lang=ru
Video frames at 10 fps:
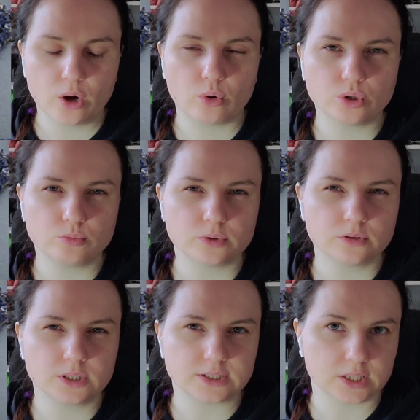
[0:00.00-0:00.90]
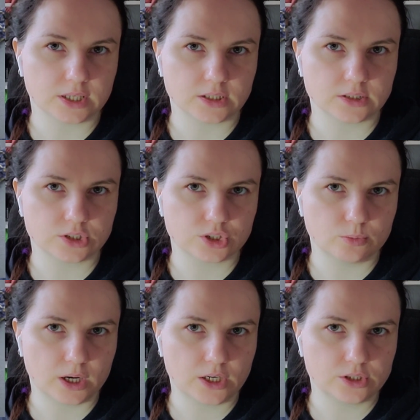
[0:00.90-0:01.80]
Он был, если я не
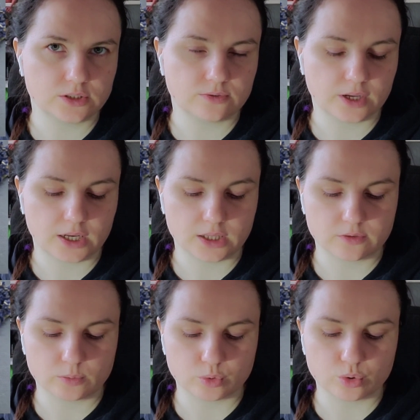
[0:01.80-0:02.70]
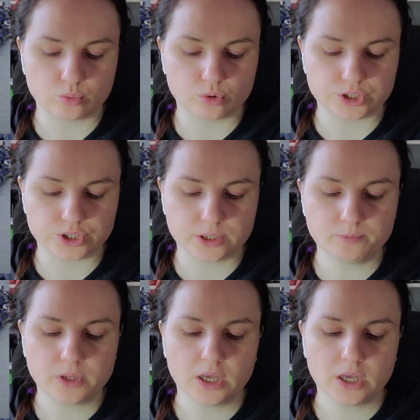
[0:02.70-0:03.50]
ошибаюсь, с фиолетовым клубочком.